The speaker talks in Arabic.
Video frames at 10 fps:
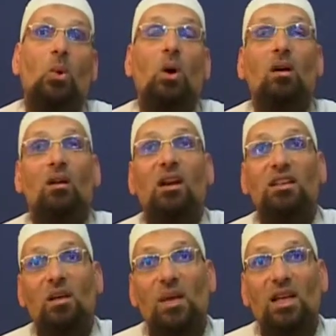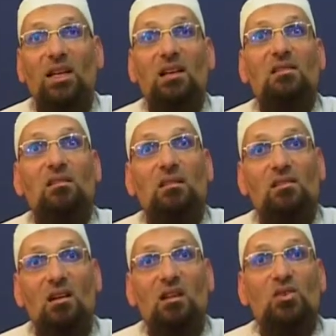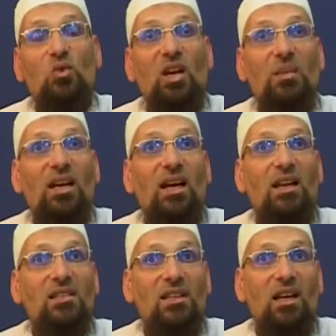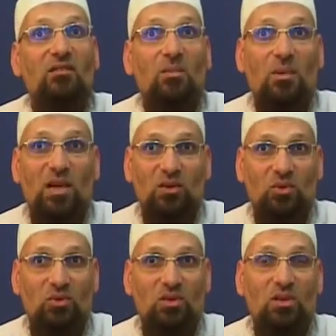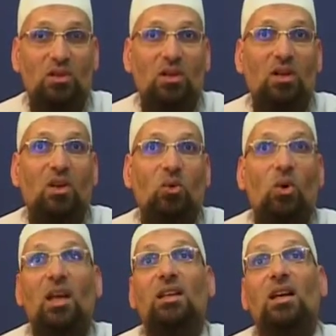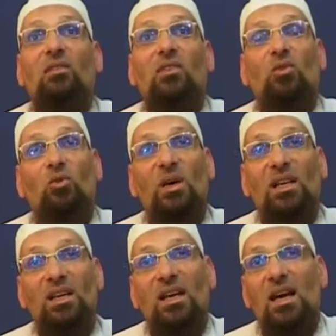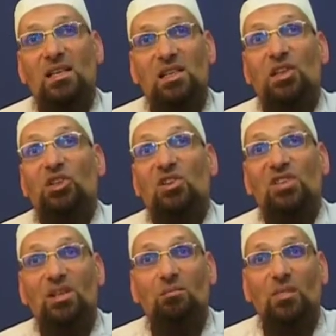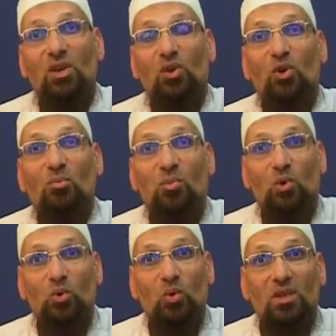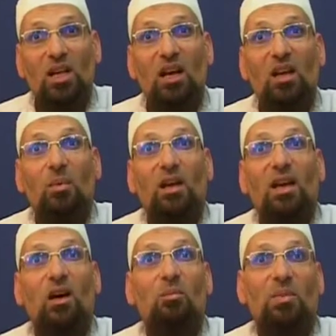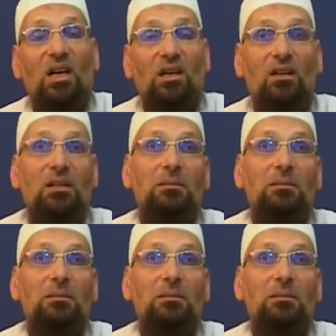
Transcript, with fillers: وقررت الملكة زيارة سليمان عليه السلام في مملكته وكانت عرفت أنه بدأ يجهز جيش عظيم يضم جنود لا قبل لهم بها